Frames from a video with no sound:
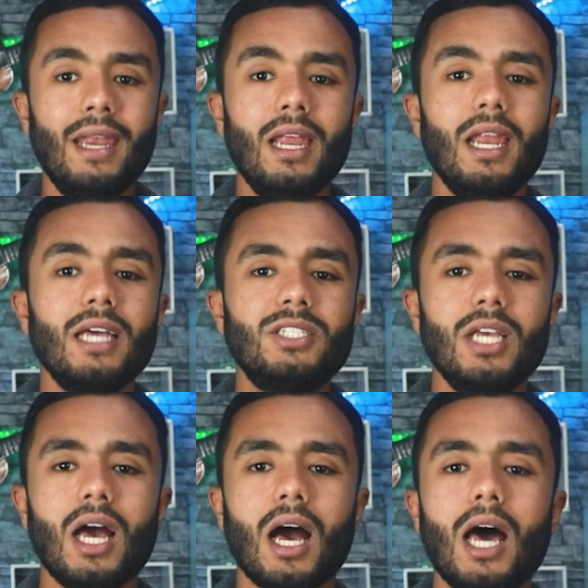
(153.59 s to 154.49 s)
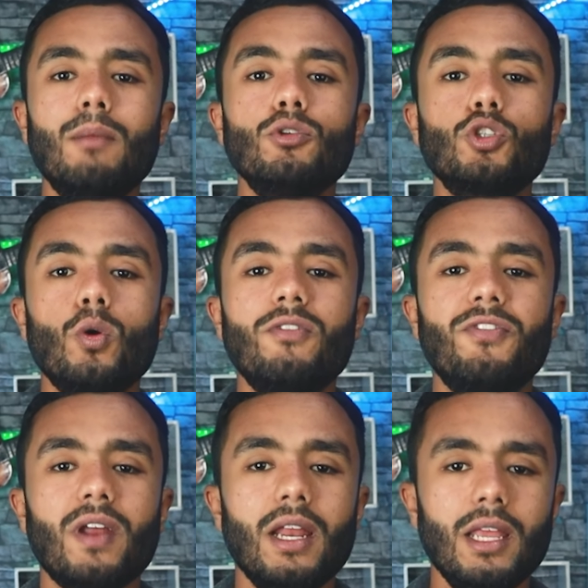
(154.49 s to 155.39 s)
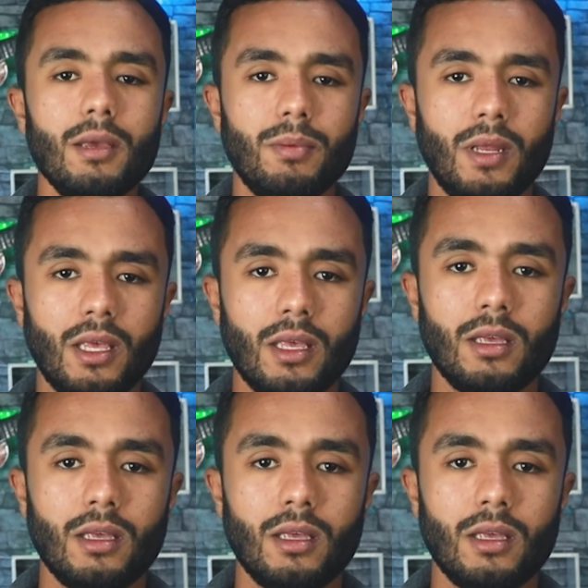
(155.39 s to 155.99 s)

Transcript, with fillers: أن الأشياء الم المتوفرة لابنه